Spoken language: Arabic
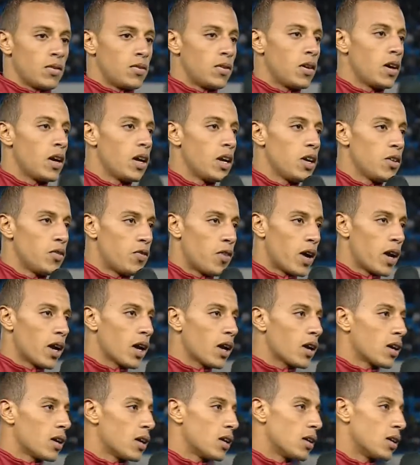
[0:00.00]
فاي
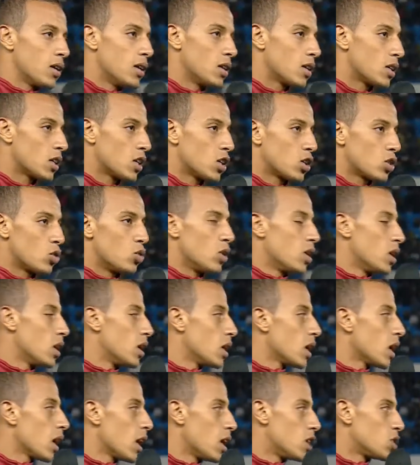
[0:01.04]
فريق آه، كيكون
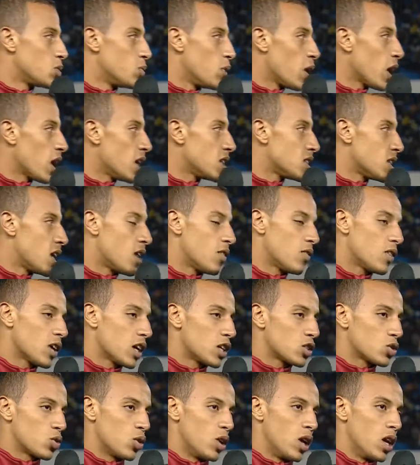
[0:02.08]
آه، خارج من الخساره
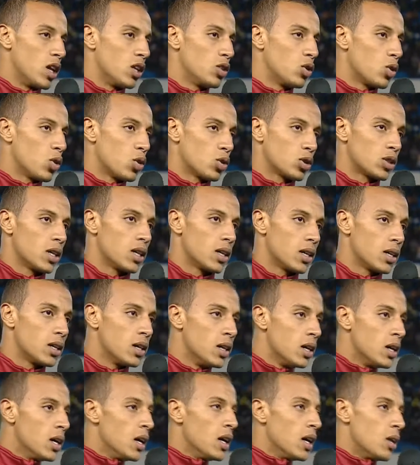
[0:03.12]
فكتكون عليه ضغوط آه،
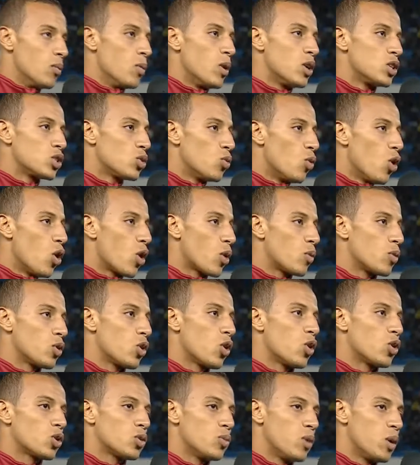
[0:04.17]
من الجمهور
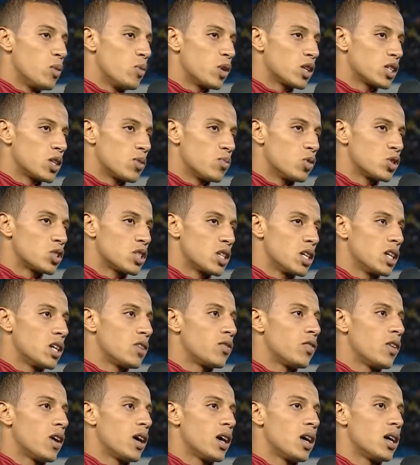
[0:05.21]
ضغوط من المكتب
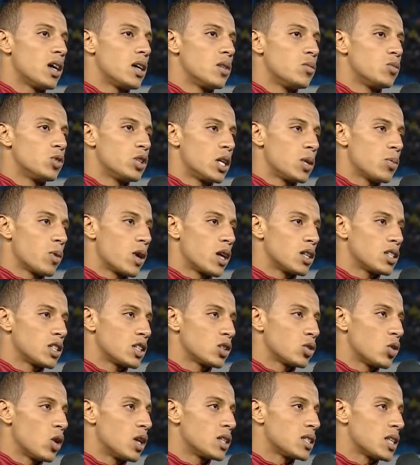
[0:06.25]
المسير فالمدرب
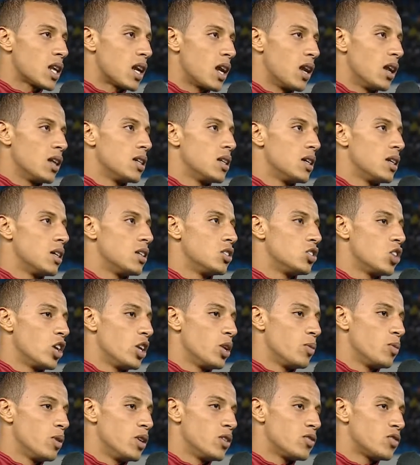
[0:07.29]
غارزيتو اسرع على
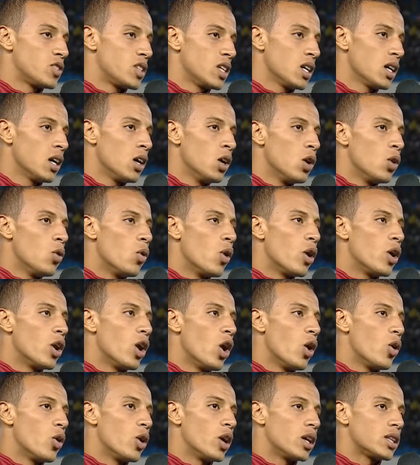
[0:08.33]
الجانب النفسي
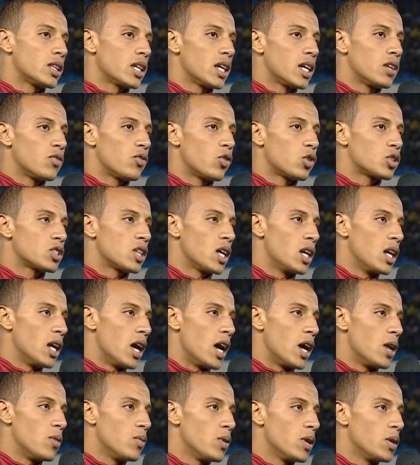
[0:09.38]
وانه يعطي فرصه
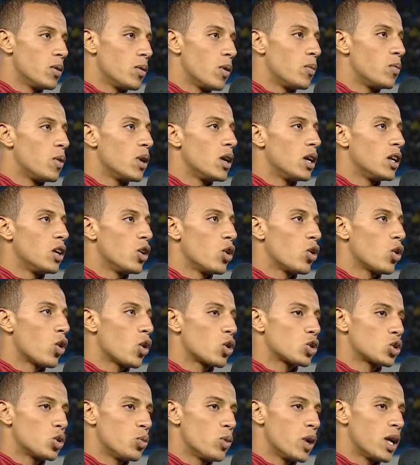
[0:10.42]
للاعبين بانه
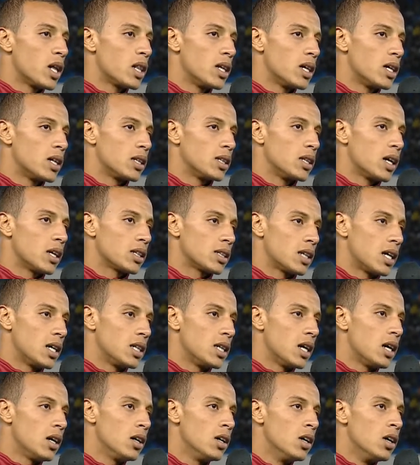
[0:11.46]
يخرجوا من هذا الضغط
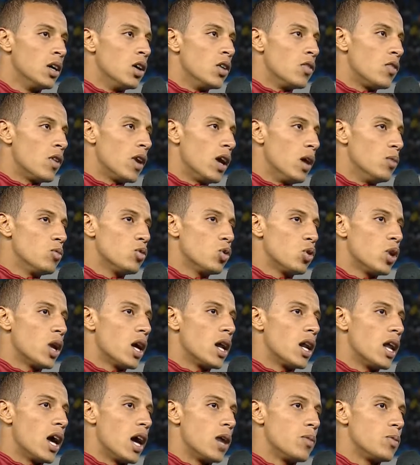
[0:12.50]
هذا فالحمد
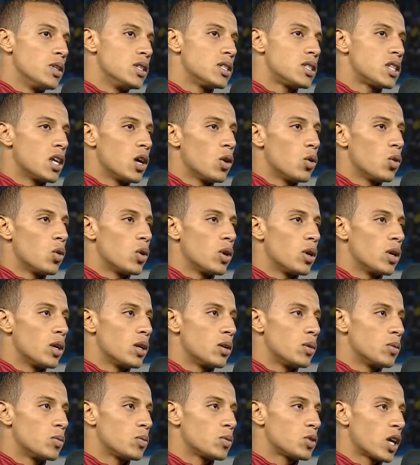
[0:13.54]
لله اللاعبين نساو
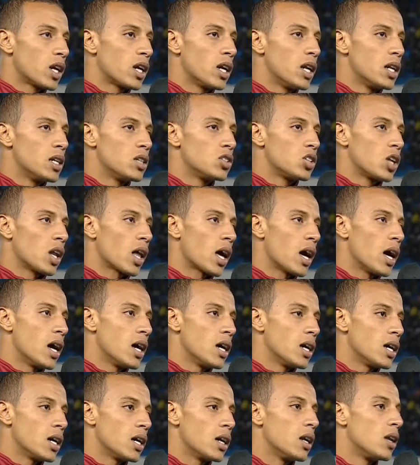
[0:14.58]
بشكل
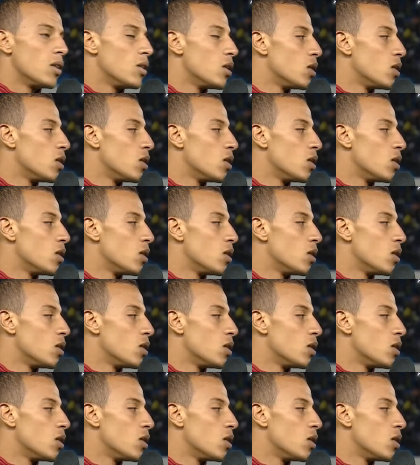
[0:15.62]
تلقائي